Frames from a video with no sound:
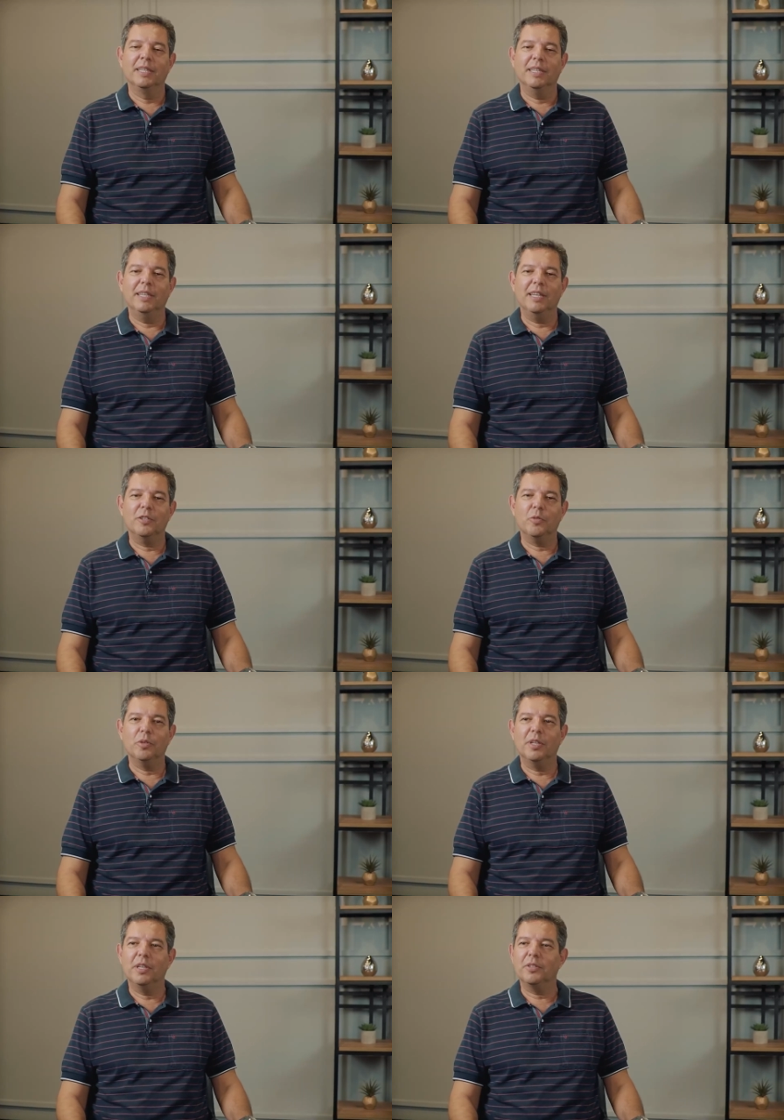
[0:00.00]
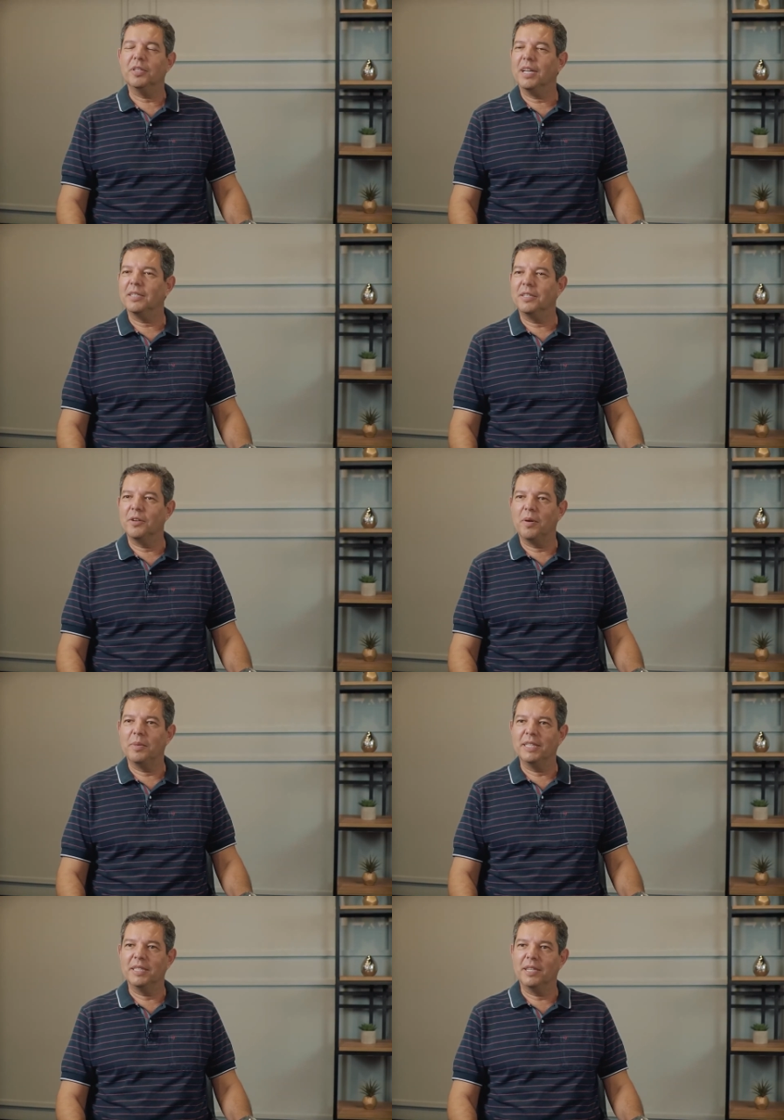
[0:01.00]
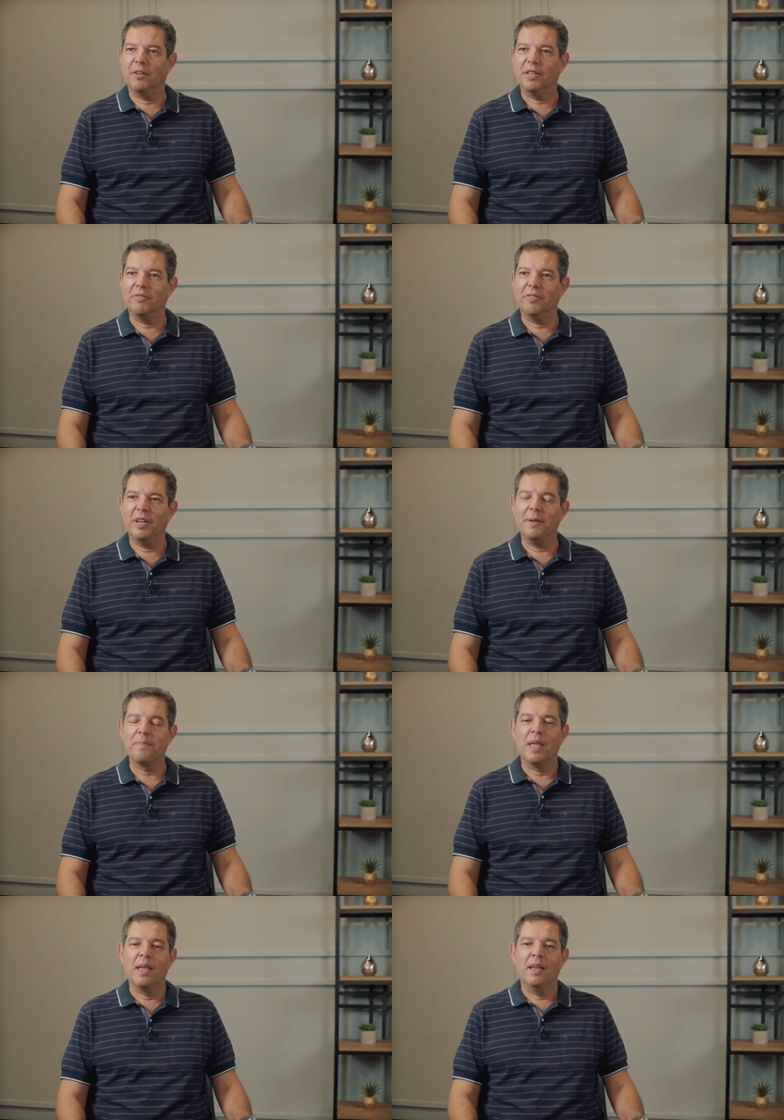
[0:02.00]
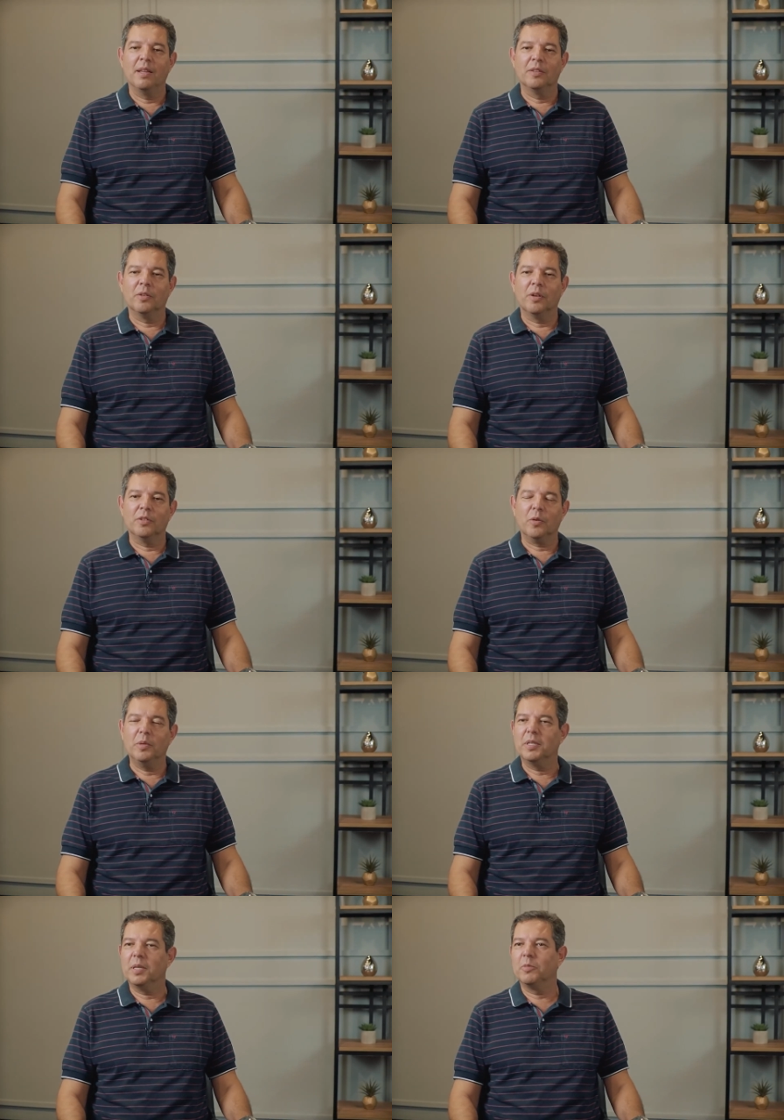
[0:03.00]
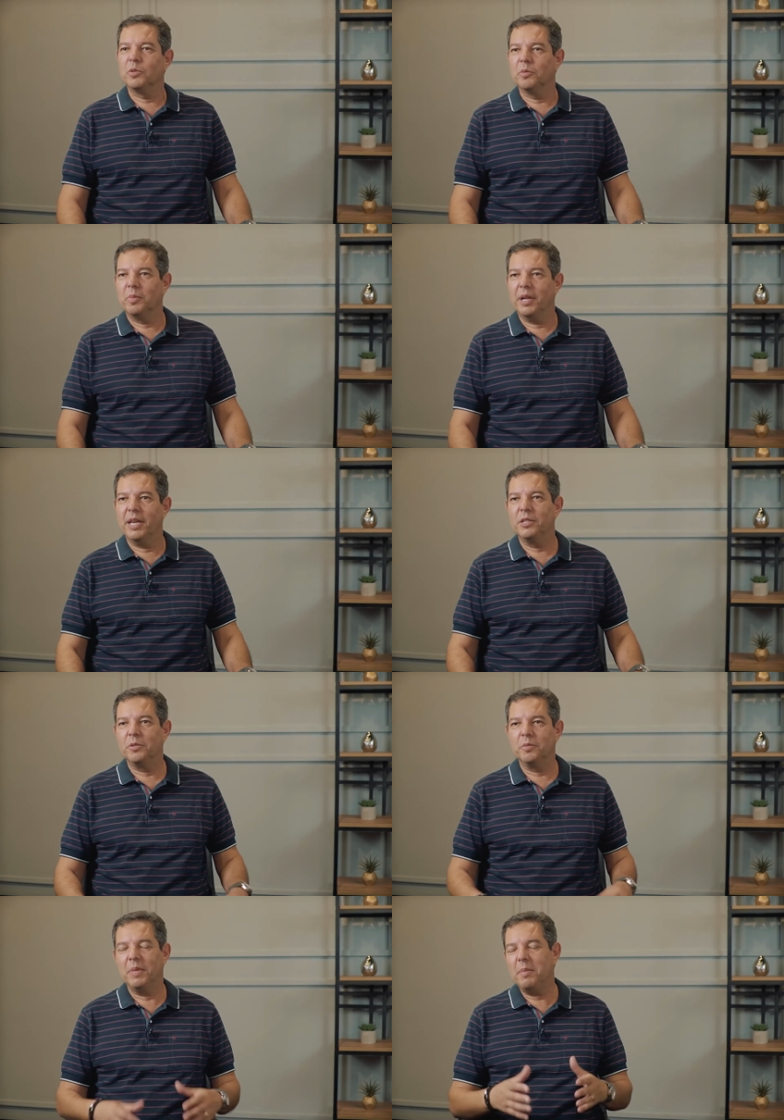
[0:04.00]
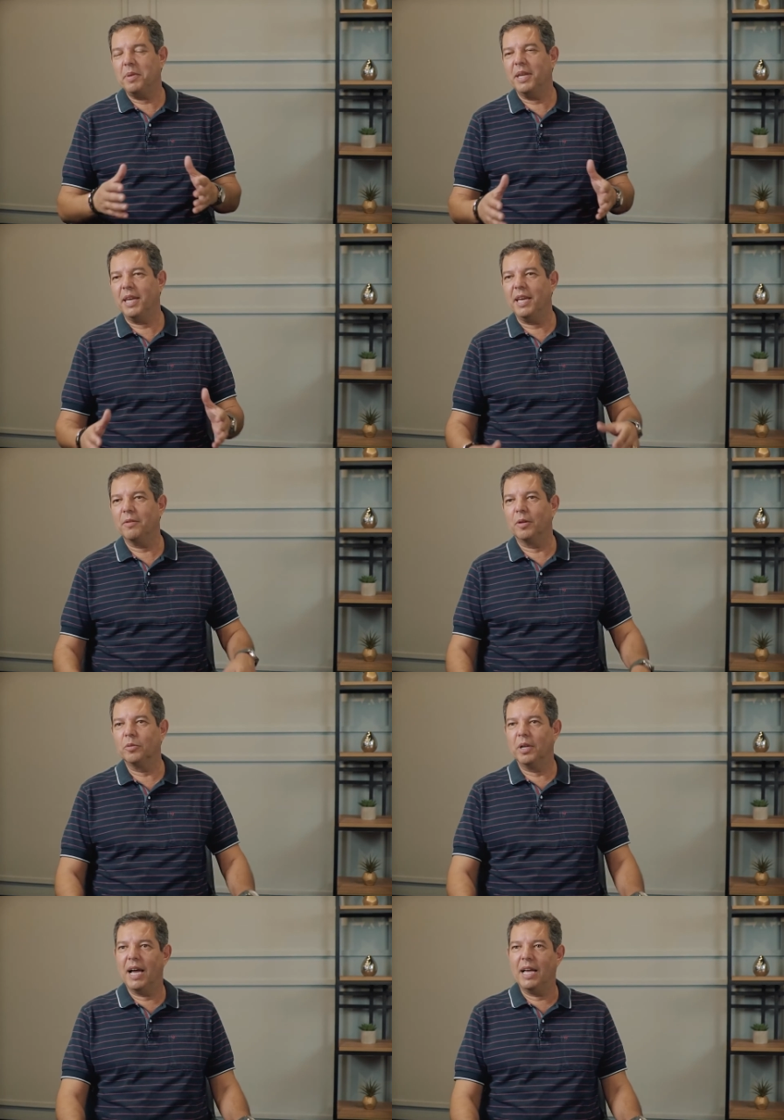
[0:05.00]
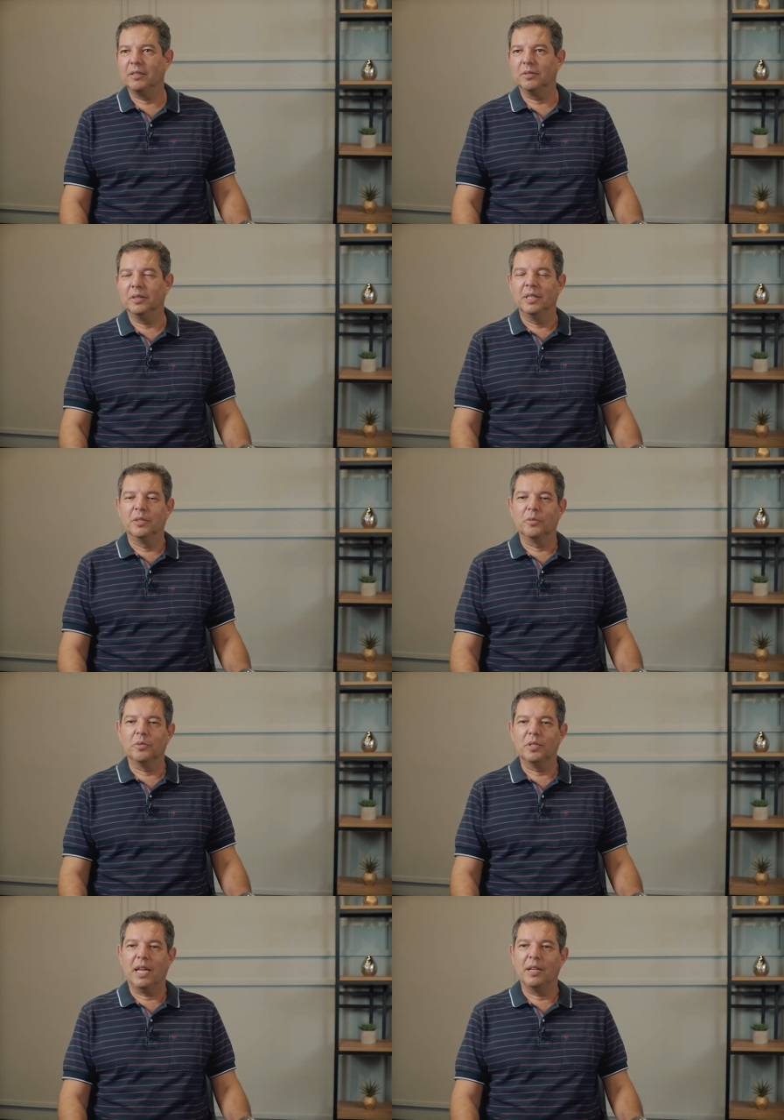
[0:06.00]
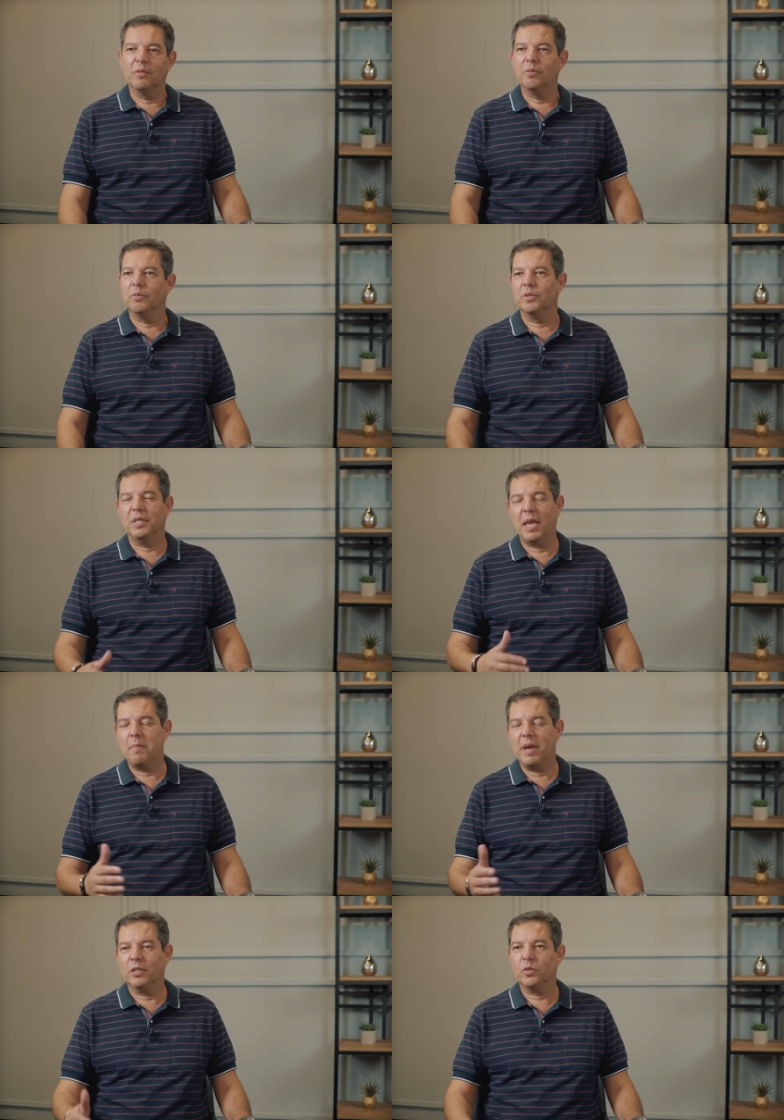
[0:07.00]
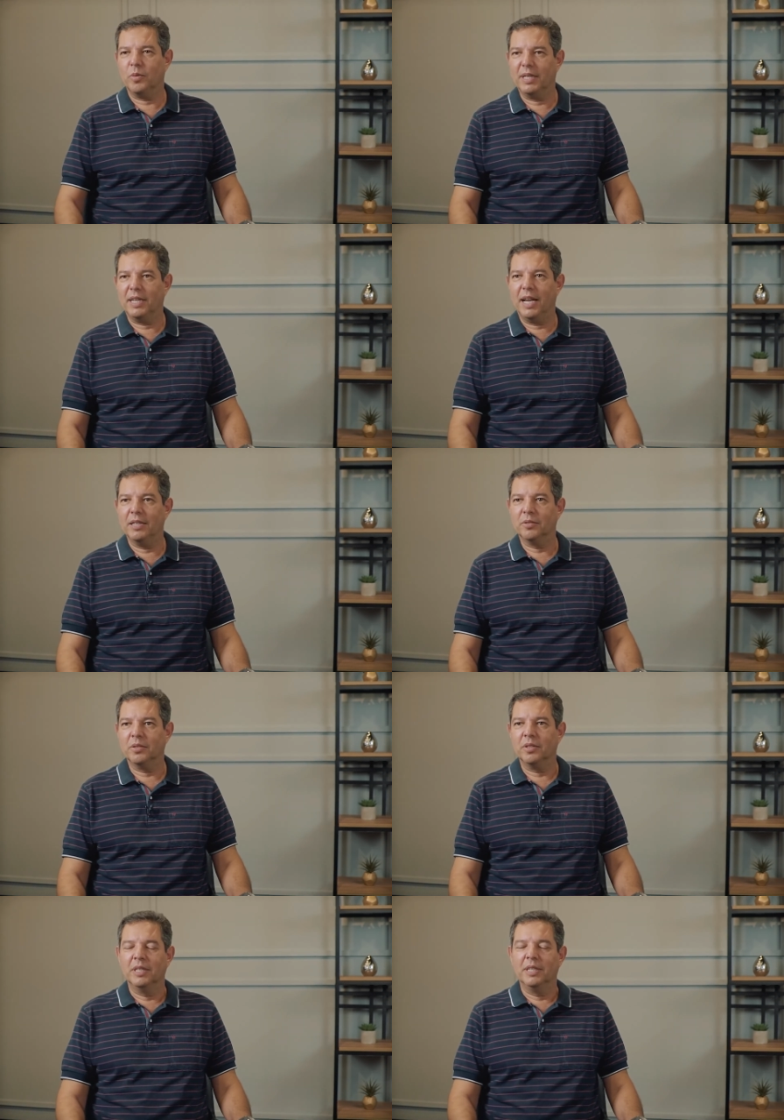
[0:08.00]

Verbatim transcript: E nesse contexto que nasceu a Manancial da Fé, nós começamos num prédio bem pequeno, alugado, um salão com 100 metros quadrados,